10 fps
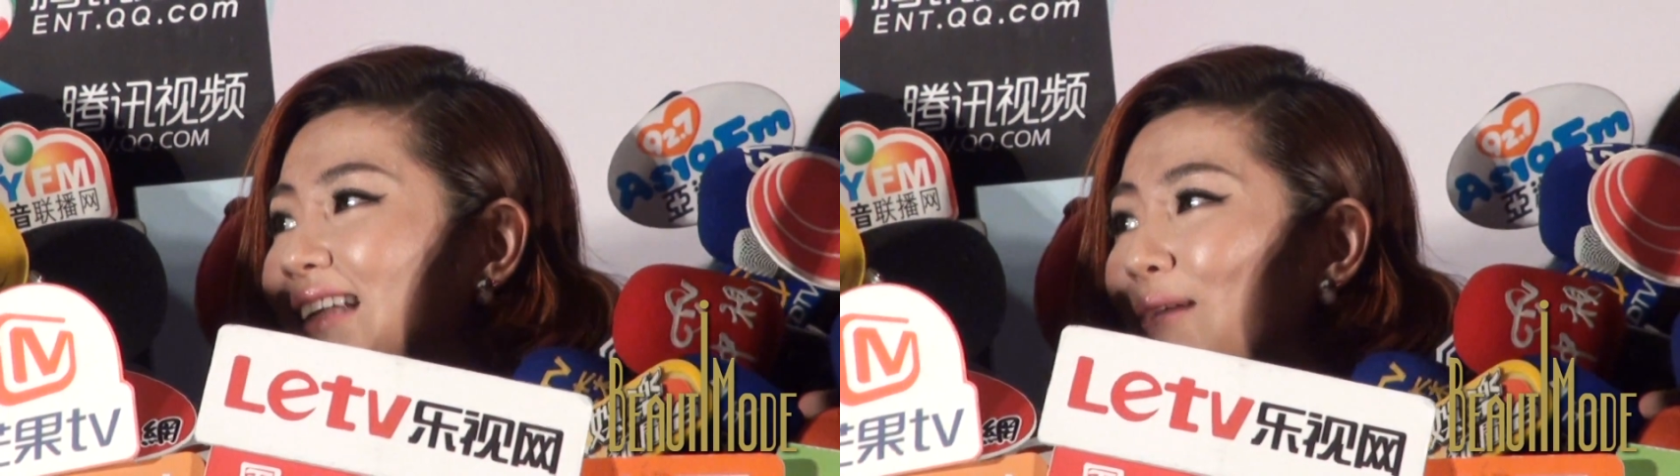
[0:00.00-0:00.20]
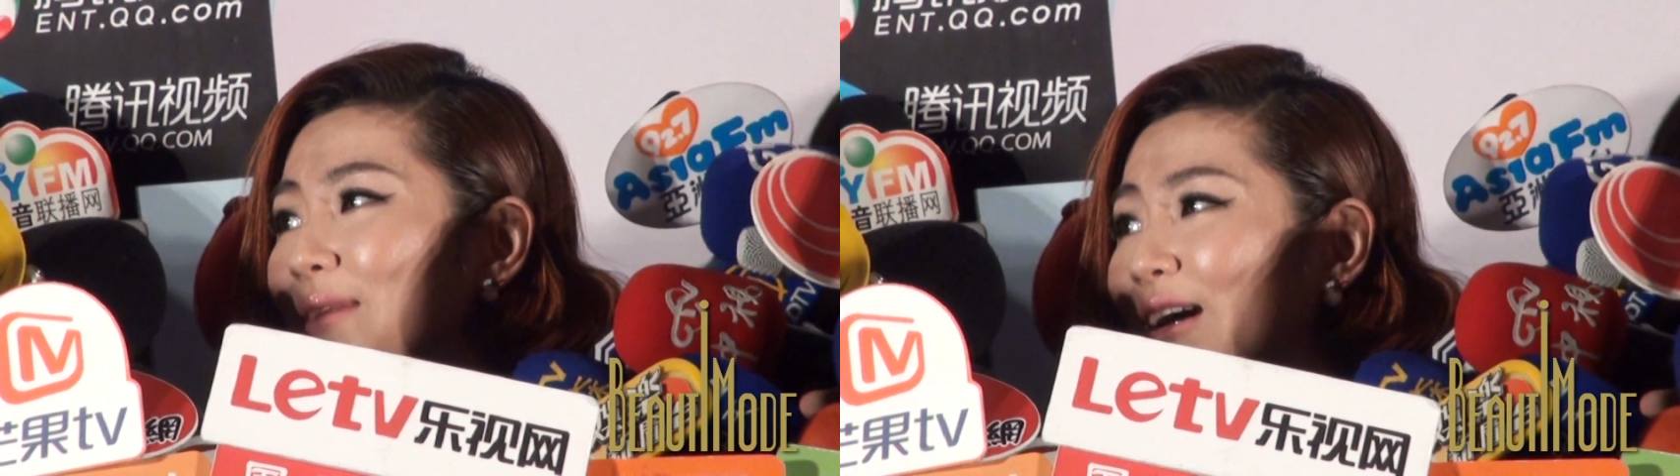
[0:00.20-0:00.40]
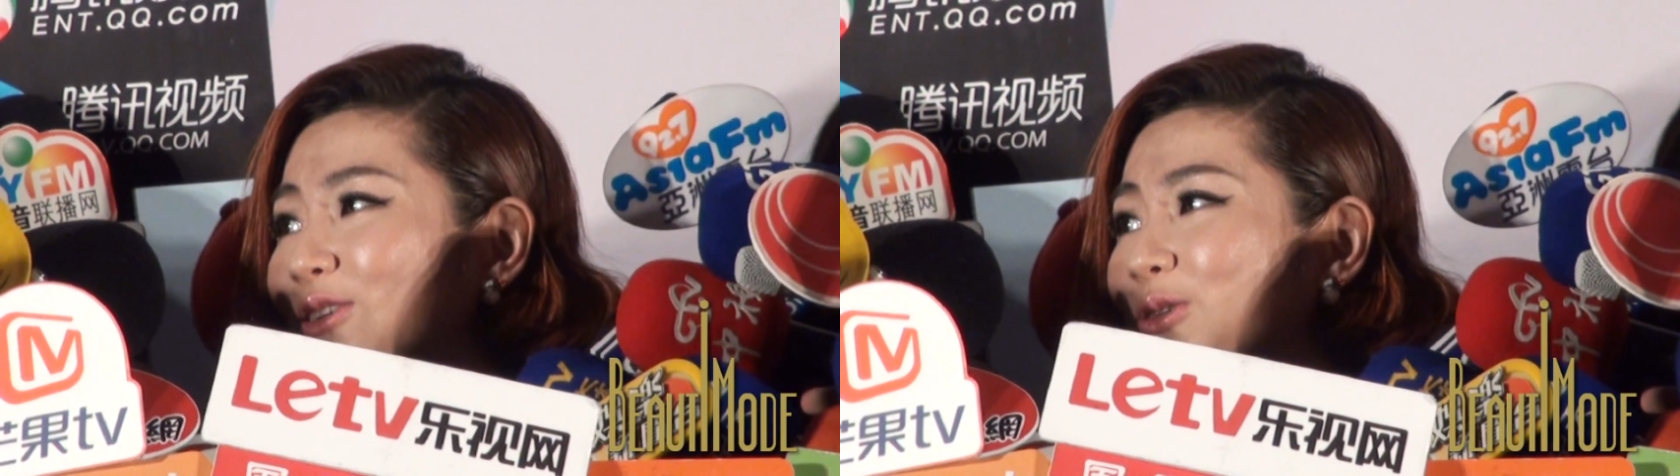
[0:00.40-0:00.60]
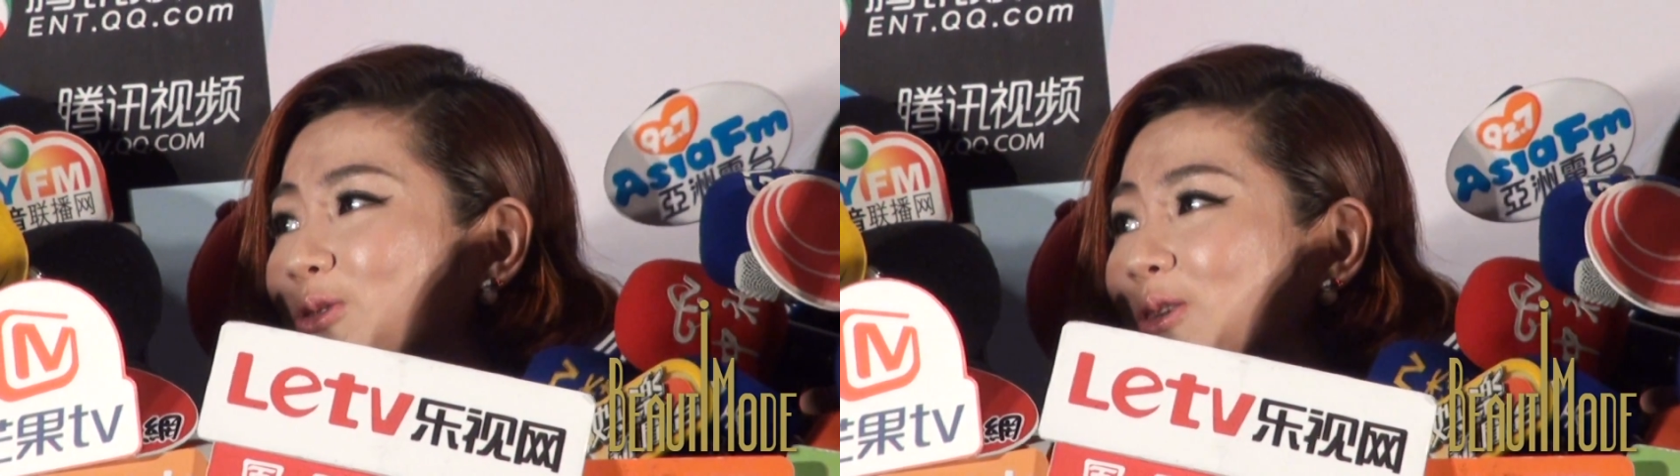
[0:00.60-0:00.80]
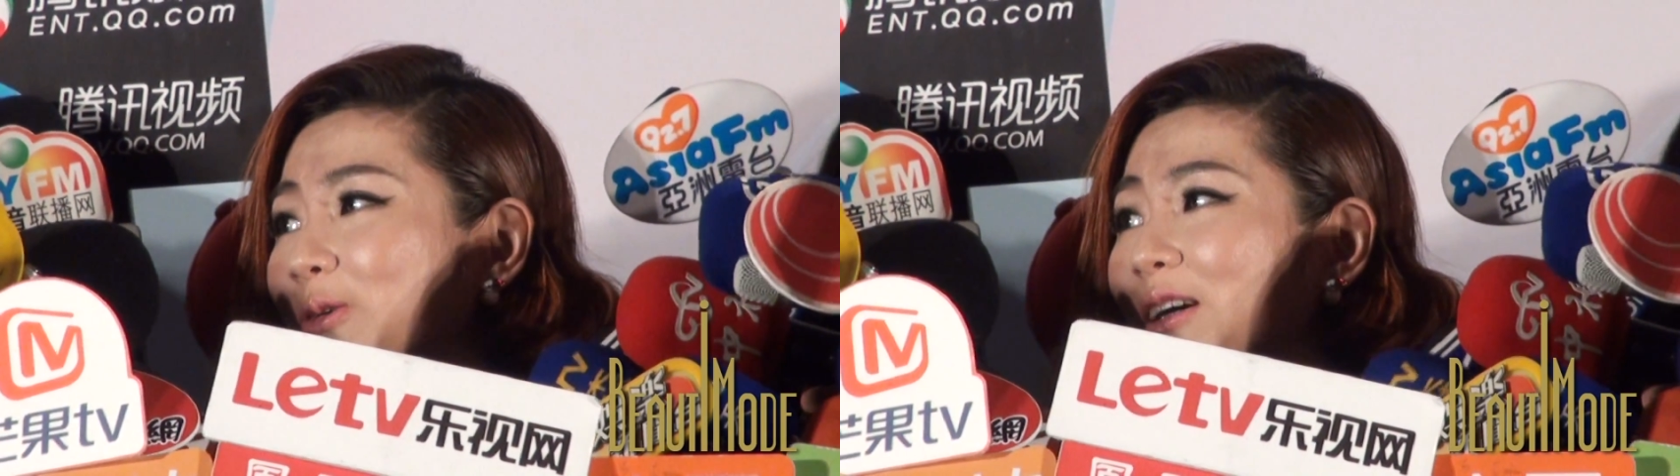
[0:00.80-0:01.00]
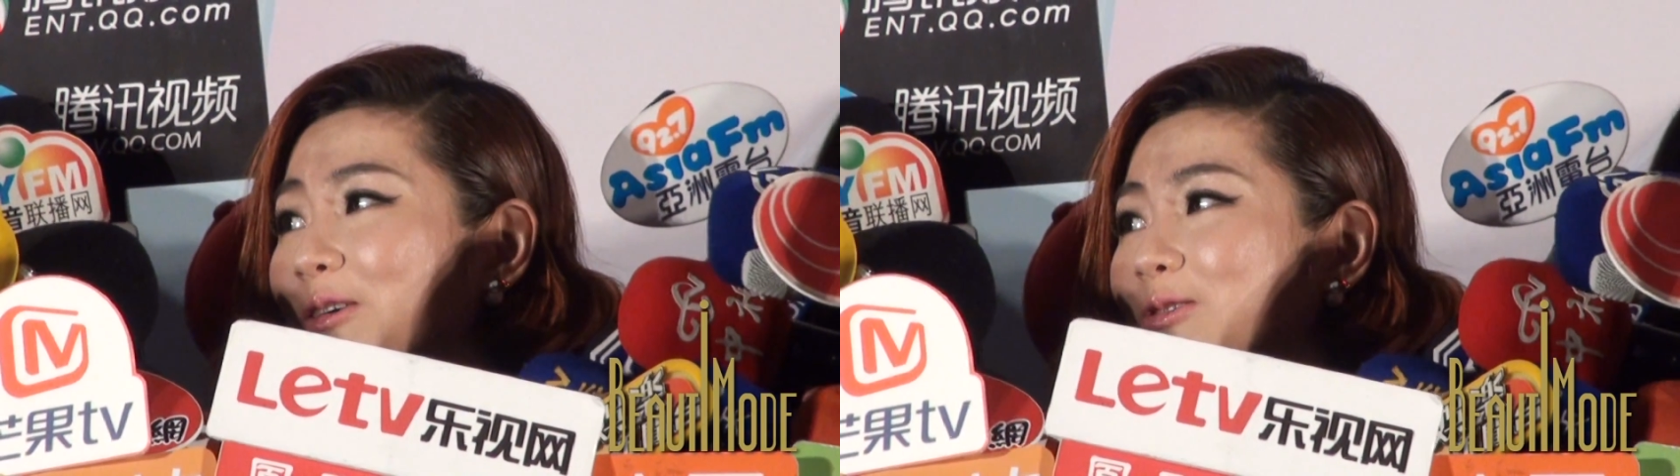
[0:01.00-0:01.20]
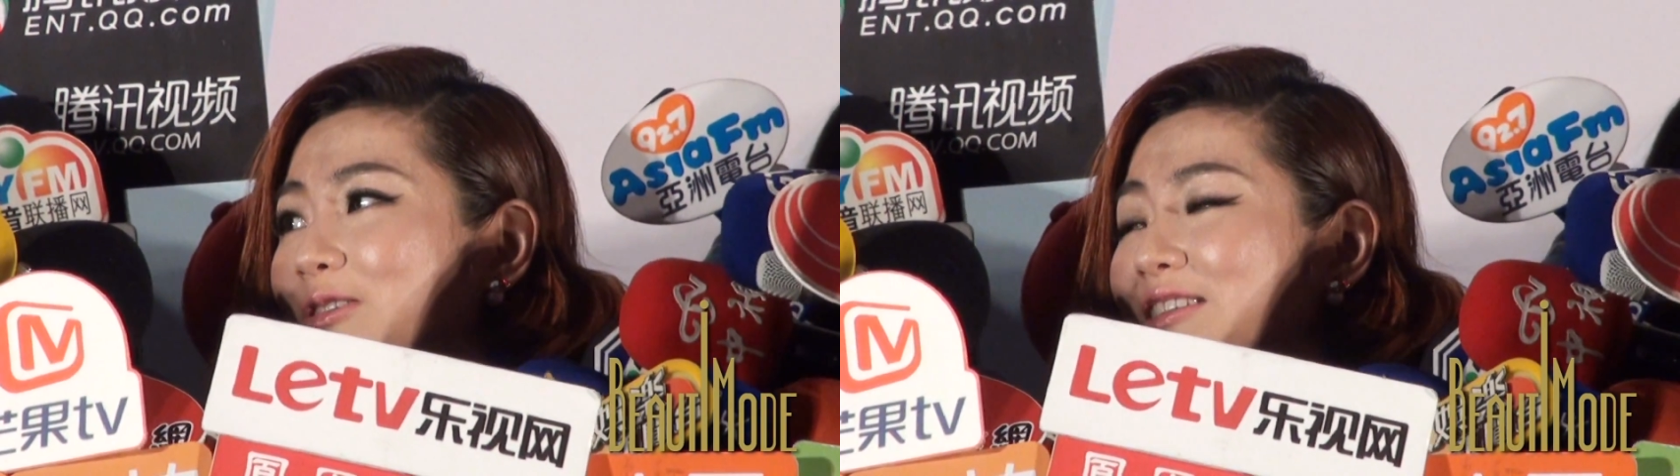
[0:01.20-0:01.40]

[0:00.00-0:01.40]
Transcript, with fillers: 他们两个都哭了，我也哭了。